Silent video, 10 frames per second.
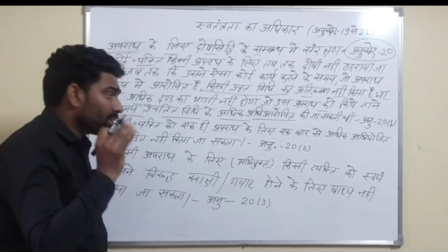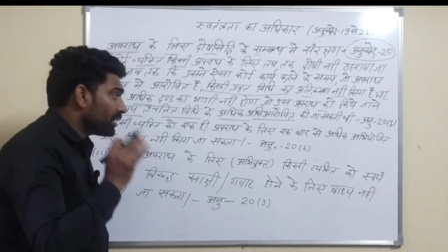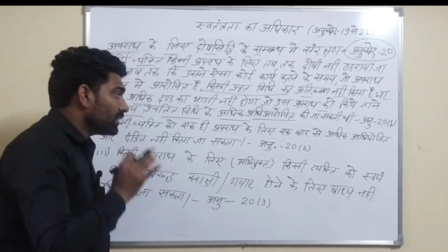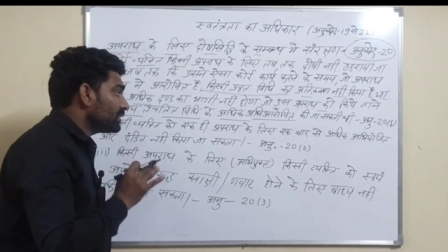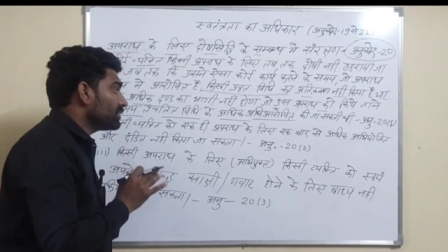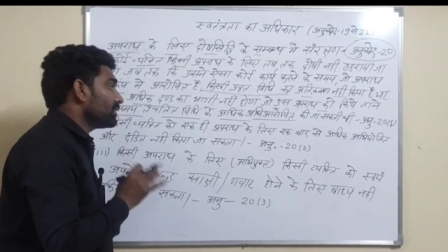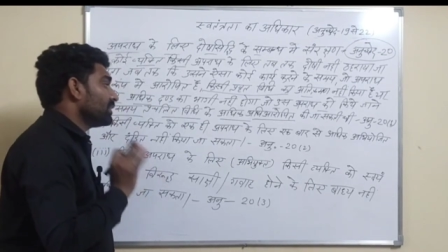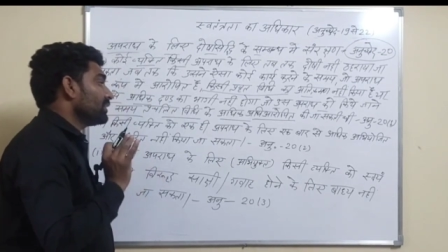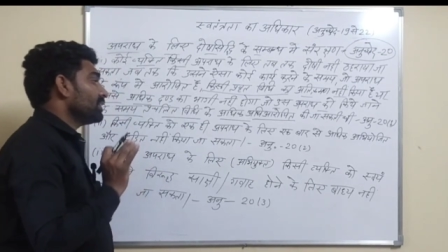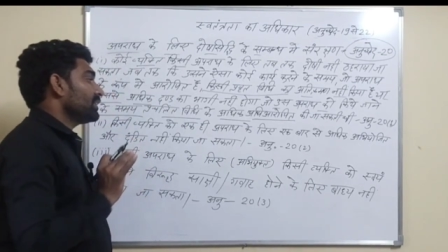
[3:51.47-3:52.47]
दंडित तो
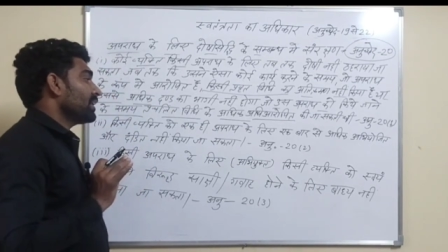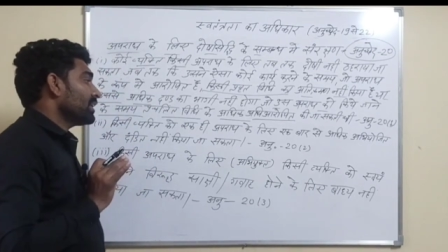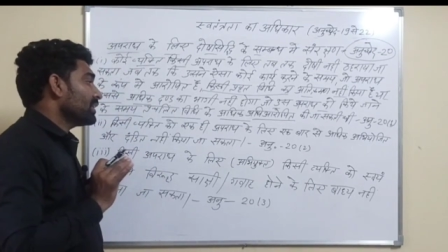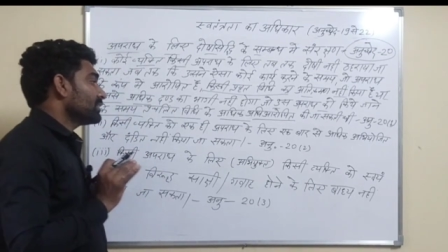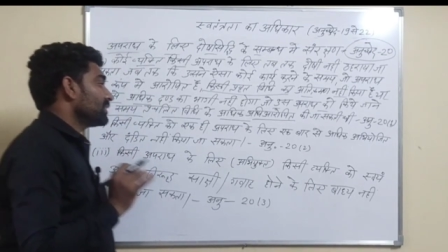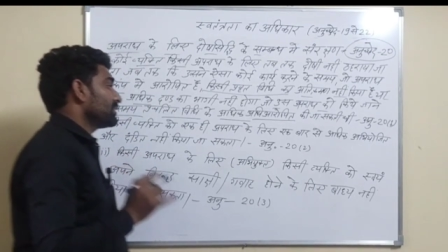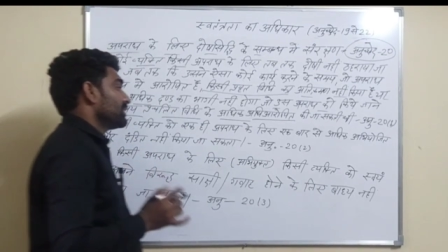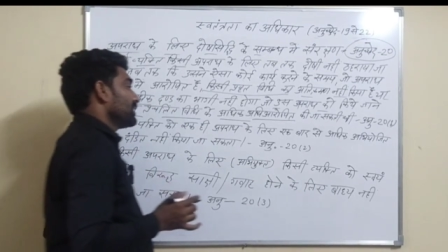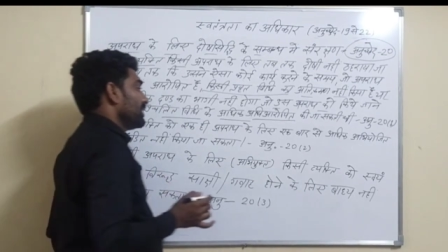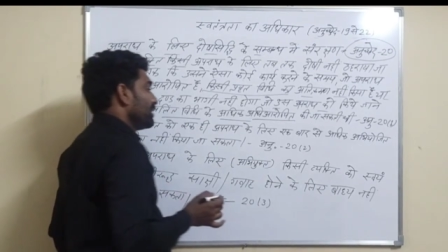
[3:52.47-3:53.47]
नहीं किया जा
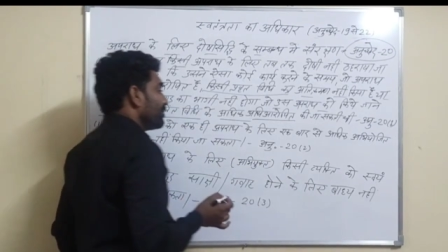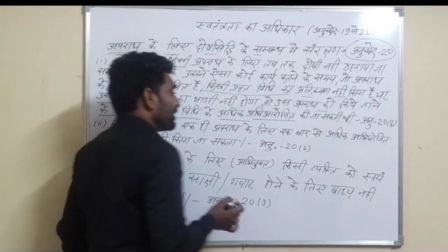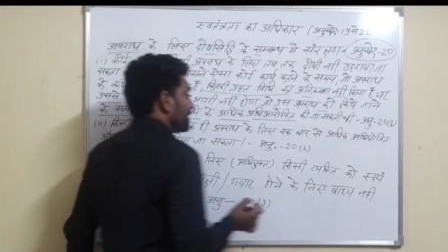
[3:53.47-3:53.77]
सकता ये